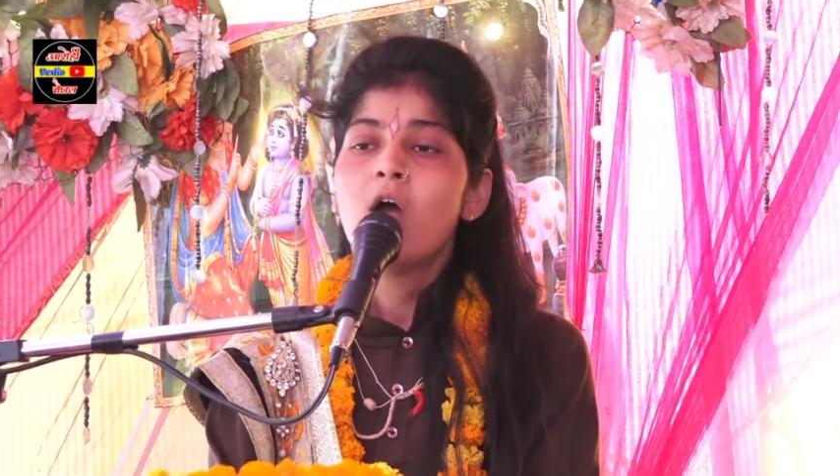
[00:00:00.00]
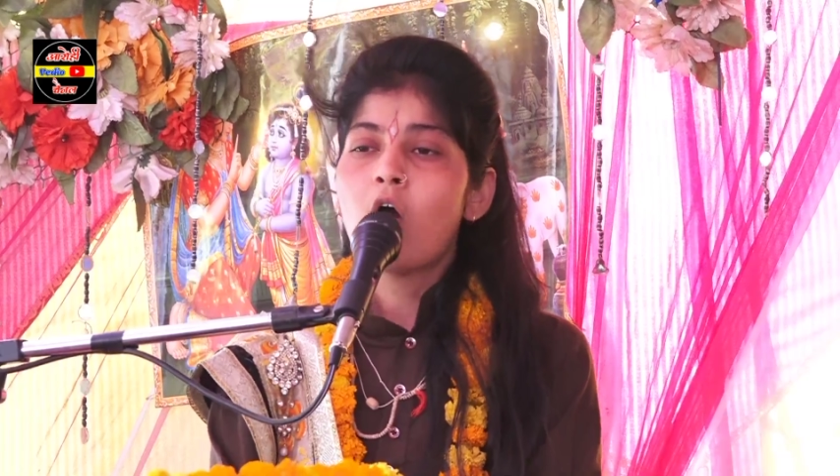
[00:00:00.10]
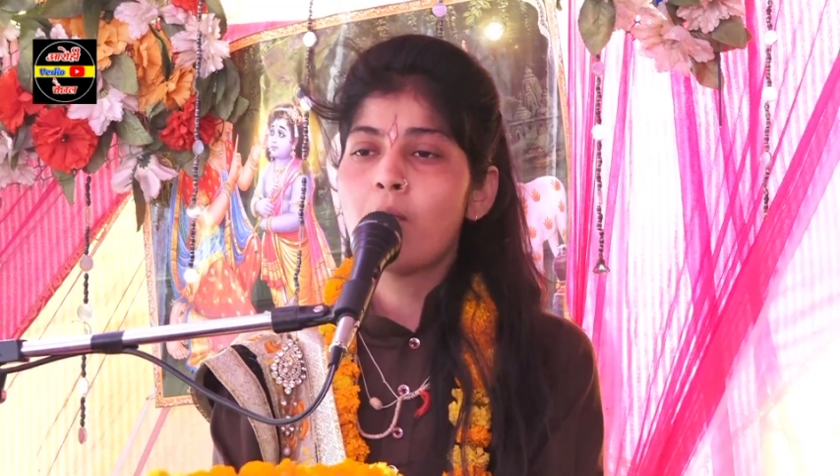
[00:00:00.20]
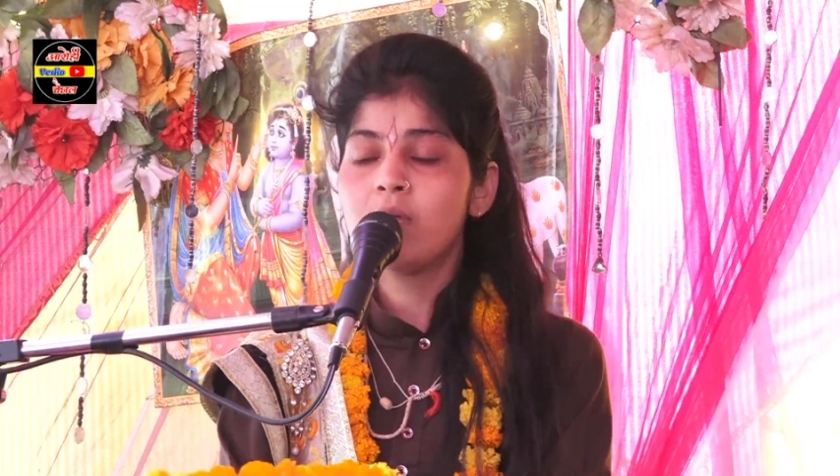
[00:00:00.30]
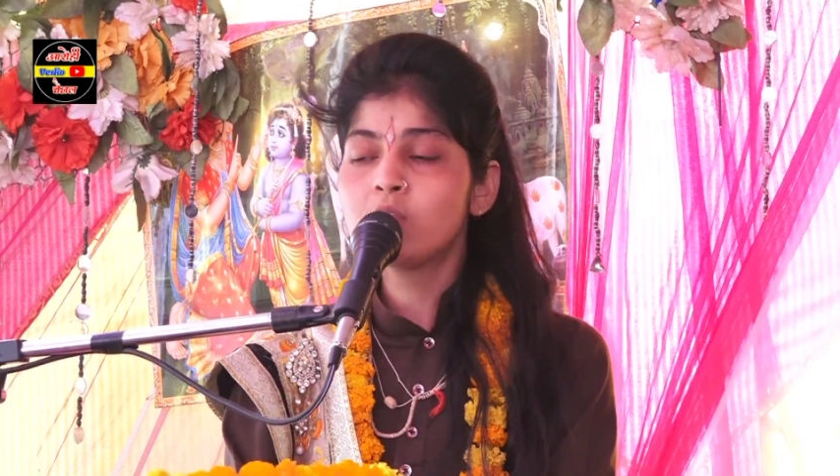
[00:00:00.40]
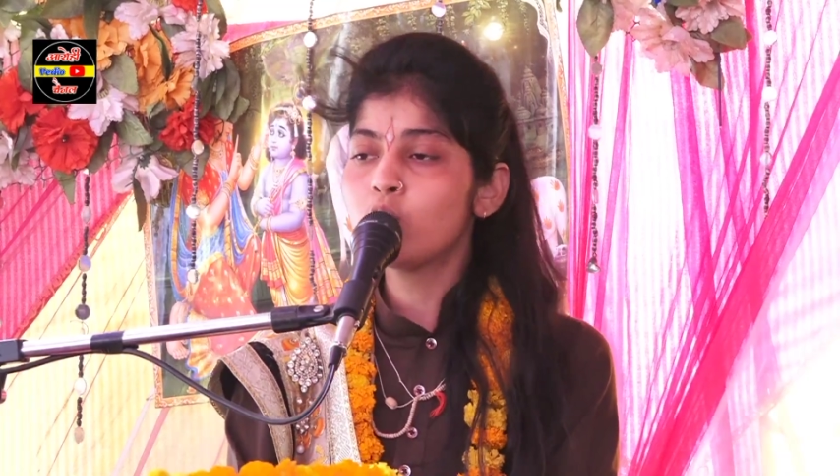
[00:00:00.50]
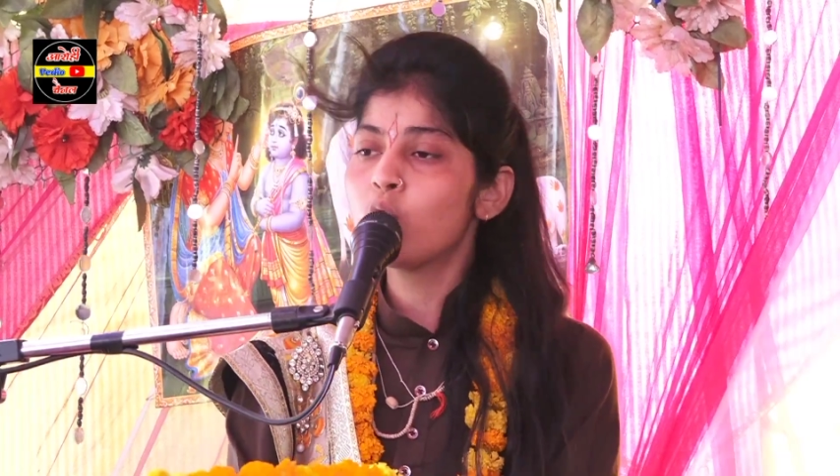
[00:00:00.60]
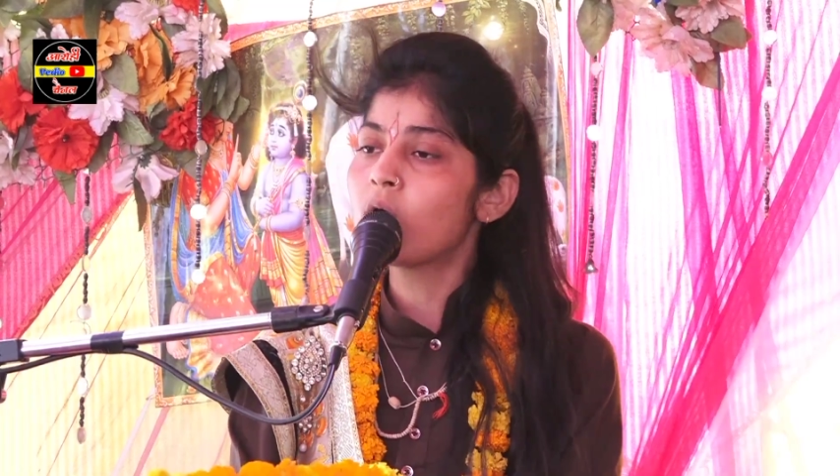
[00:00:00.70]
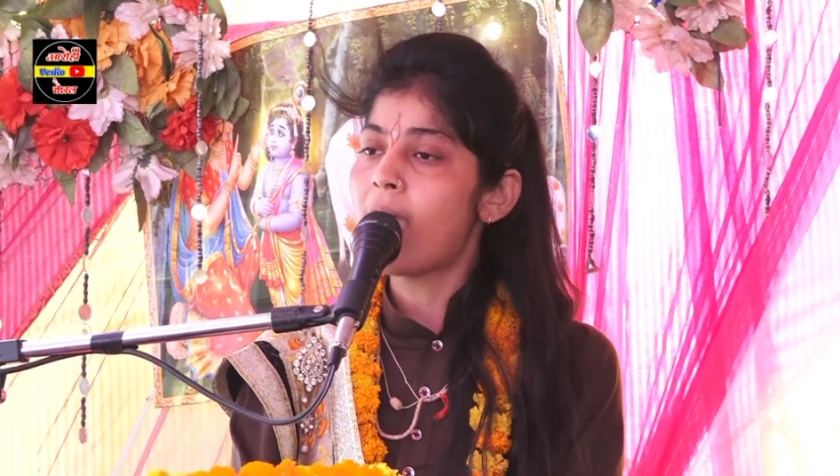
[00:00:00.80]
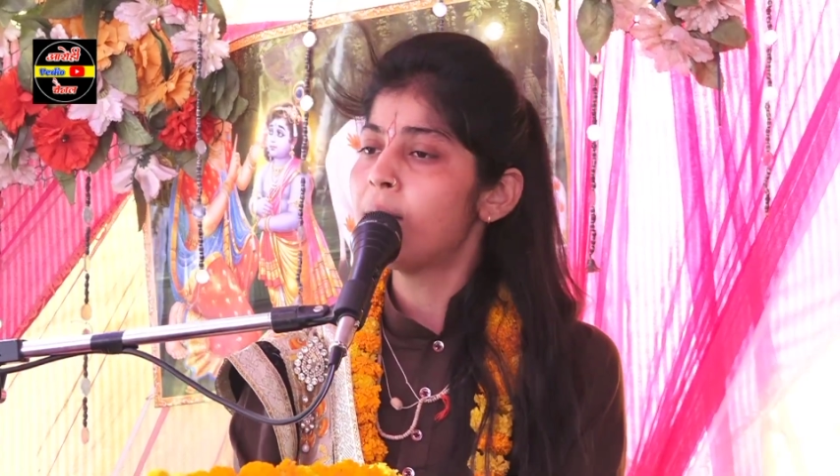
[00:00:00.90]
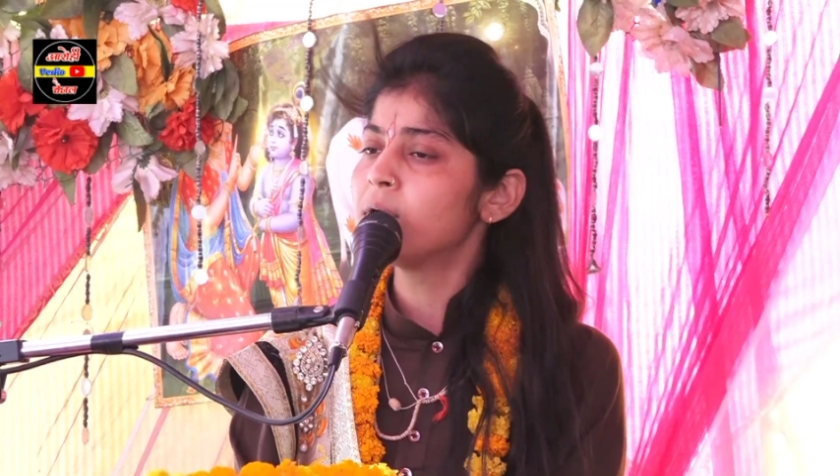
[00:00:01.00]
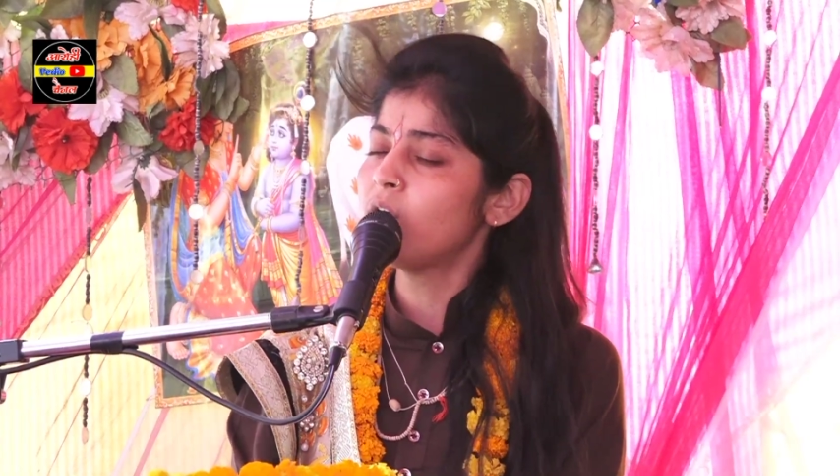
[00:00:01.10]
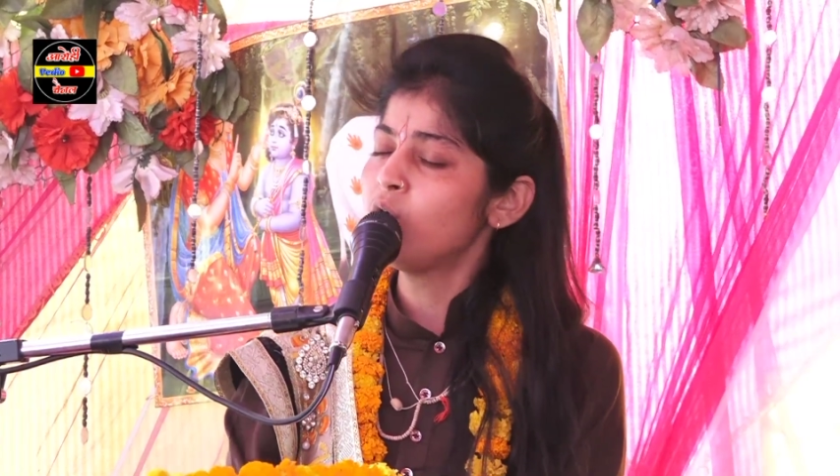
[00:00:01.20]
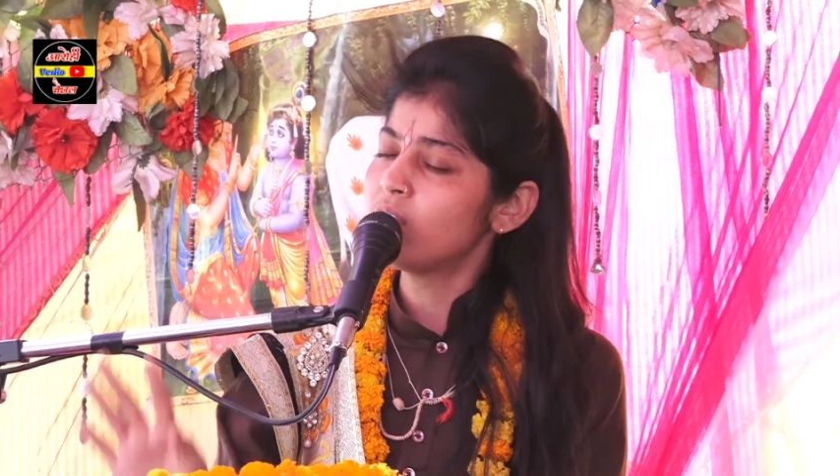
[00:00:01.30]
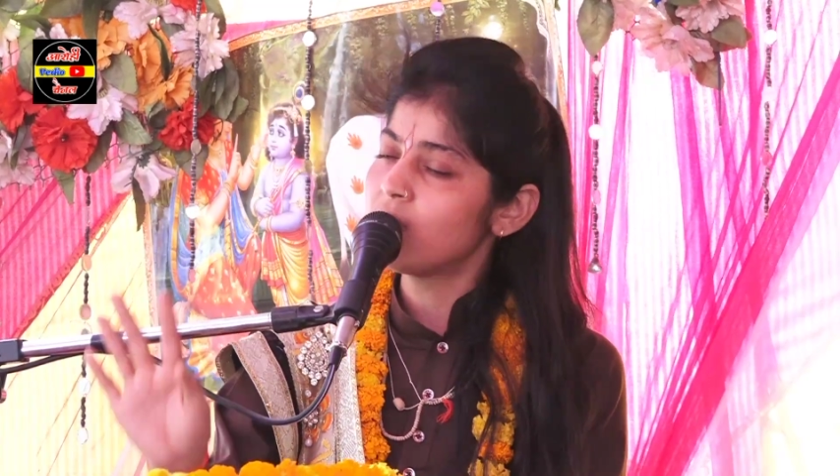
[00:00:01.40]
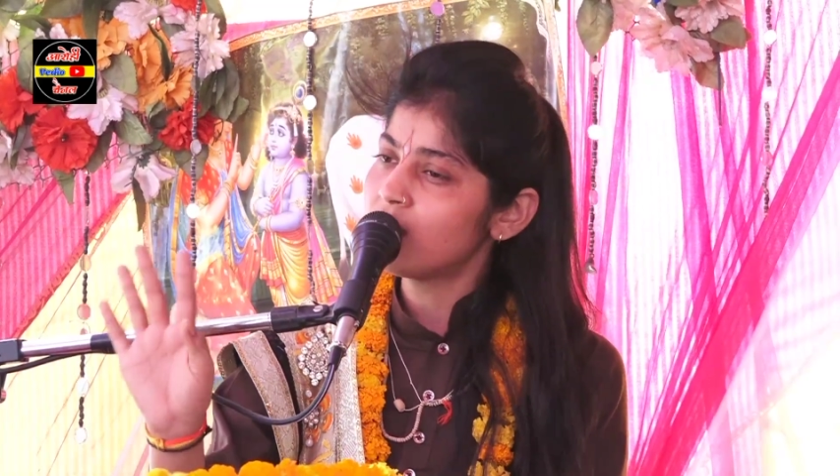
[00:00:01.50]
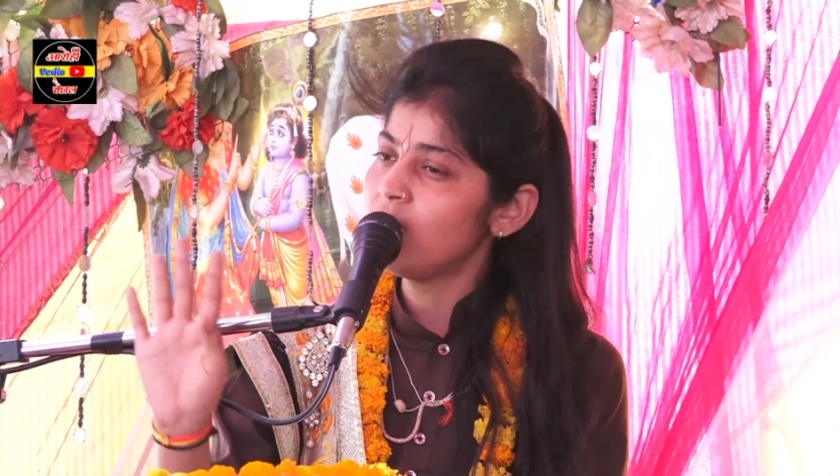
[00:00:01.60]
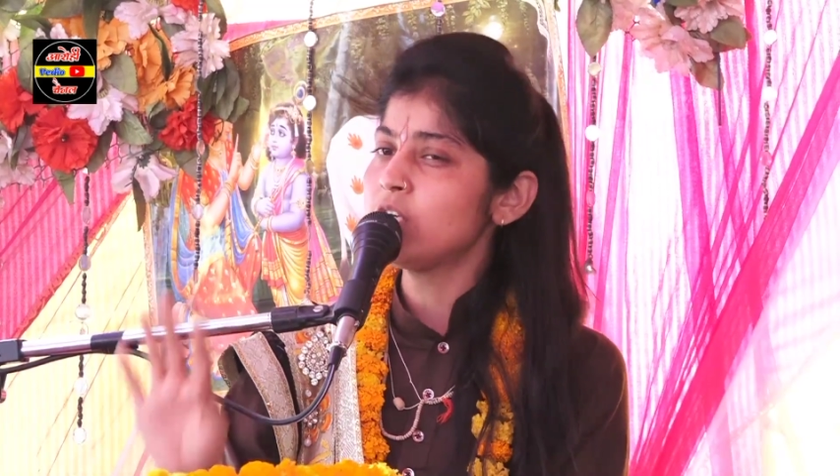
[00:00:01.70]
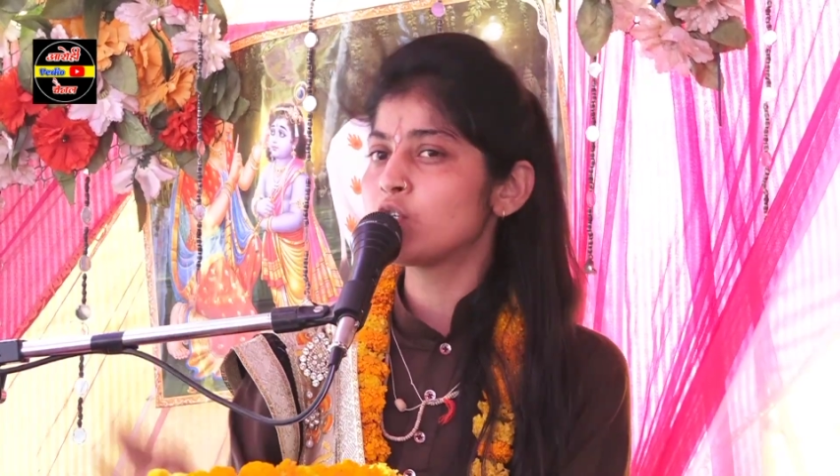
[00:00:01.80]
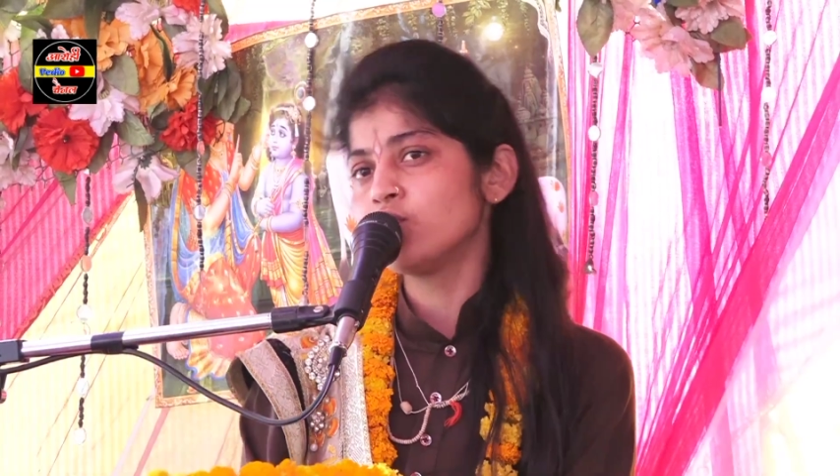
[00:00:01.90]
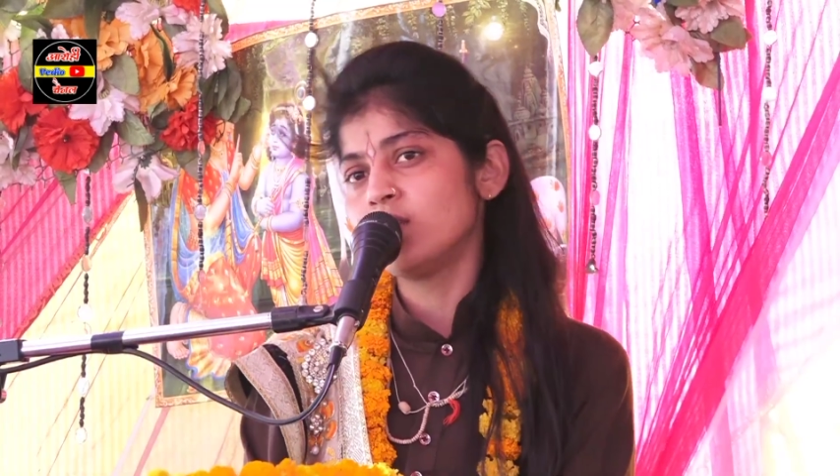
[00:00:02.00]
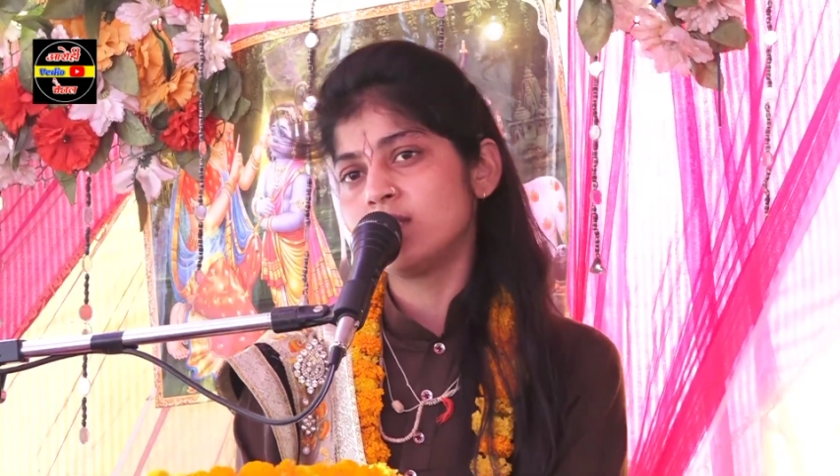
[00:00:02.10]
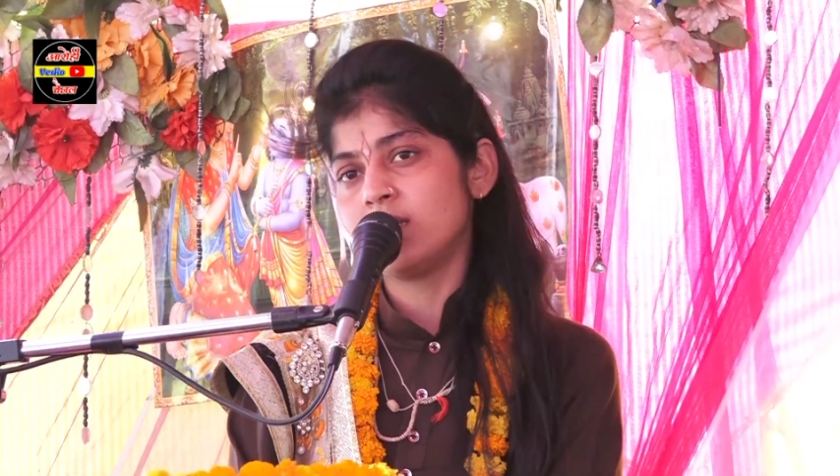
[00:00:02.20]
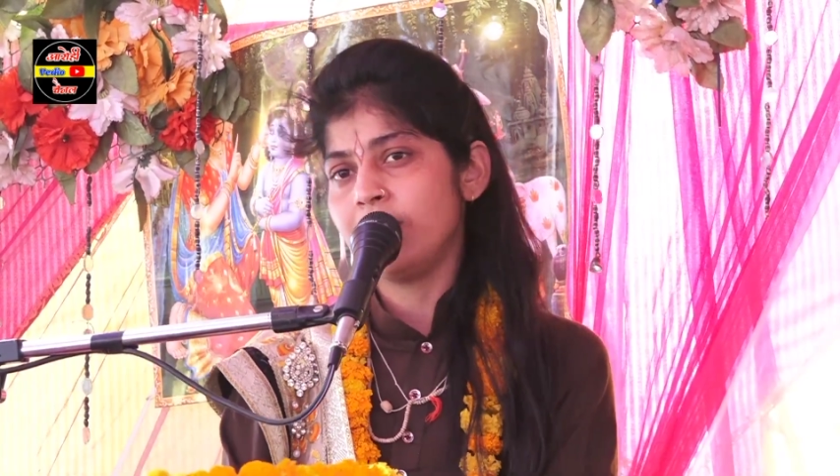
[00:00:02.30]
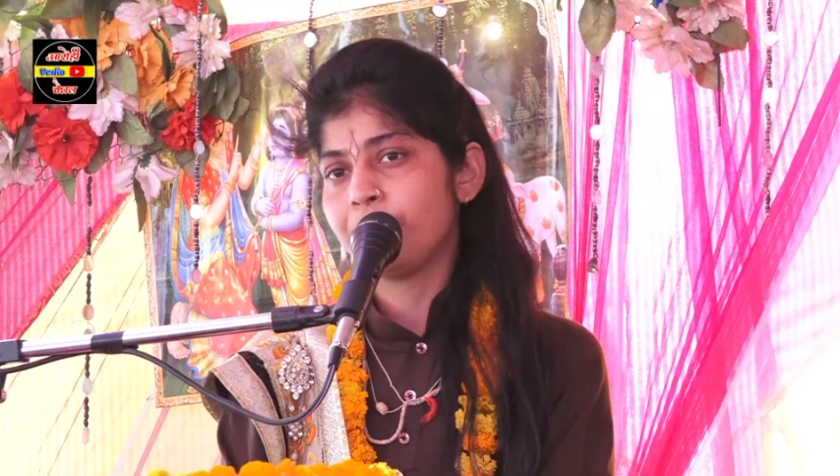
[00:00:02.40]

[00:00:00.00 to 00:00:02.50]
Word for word: और मैं तो को कहा बताऊं कितने सुंदर थे